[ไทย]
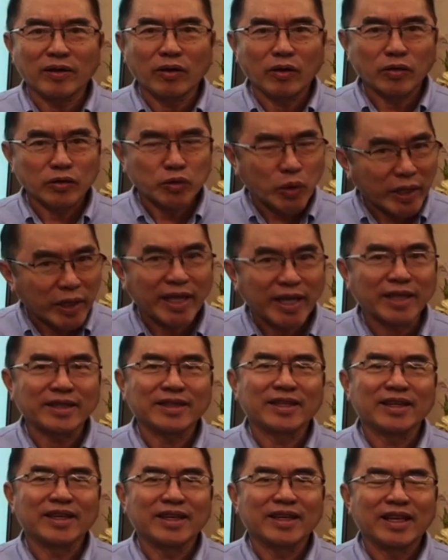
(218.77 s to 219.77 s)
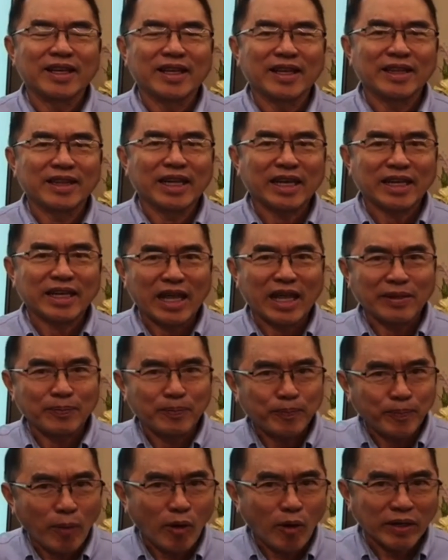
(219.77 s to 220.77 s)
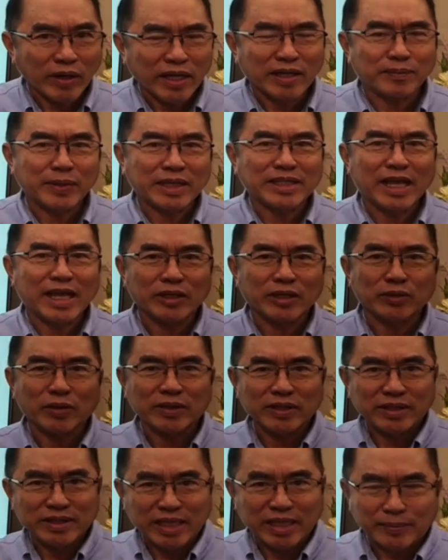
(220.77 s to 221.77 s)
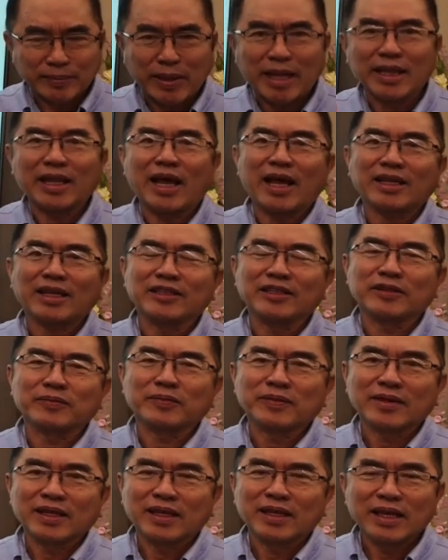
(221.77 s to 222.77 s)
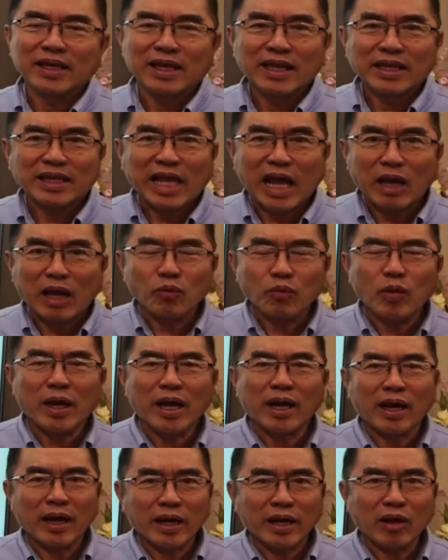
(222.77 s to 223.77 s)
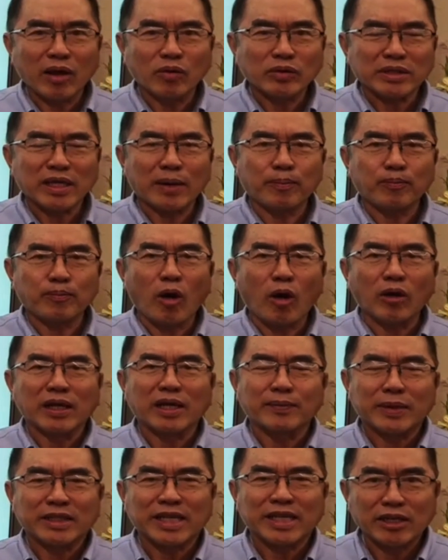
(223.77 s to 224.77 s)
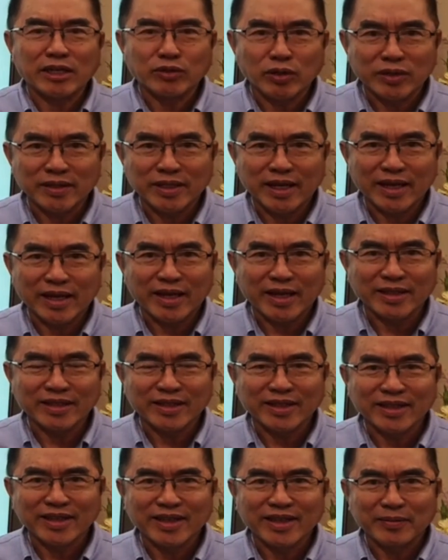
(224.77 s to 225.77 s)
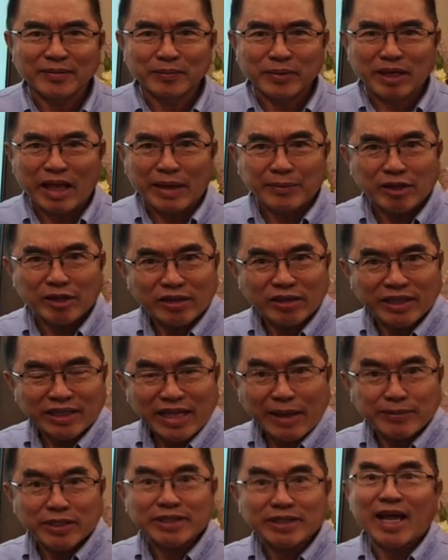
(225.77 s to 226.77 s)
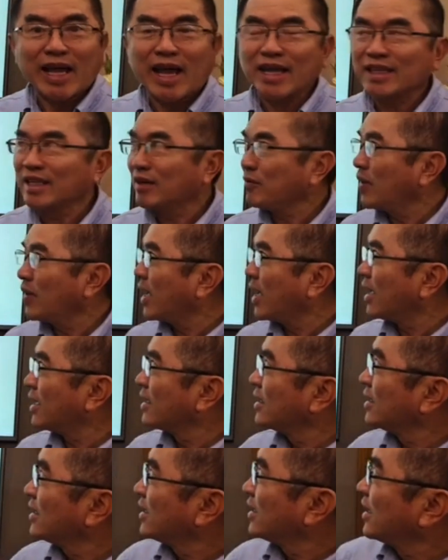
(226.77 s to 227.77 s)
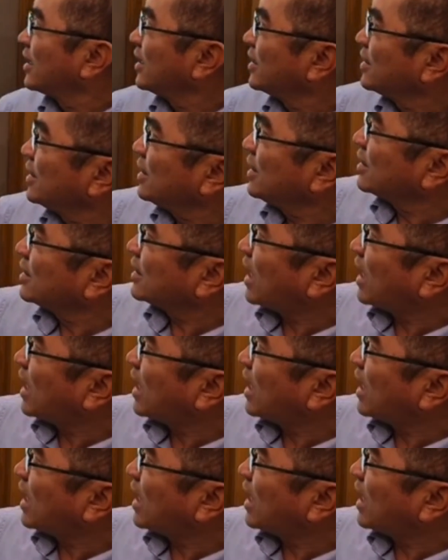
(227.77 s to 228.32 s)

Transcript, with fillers: ช่วยกันในการป้องเงินประชาชน 7,000 ล้านนะถามว่าเราจะป้องเงินประชาชนอย่างไร ให้พี่น้องติดตามช้าๆนะว่า นี่คือกา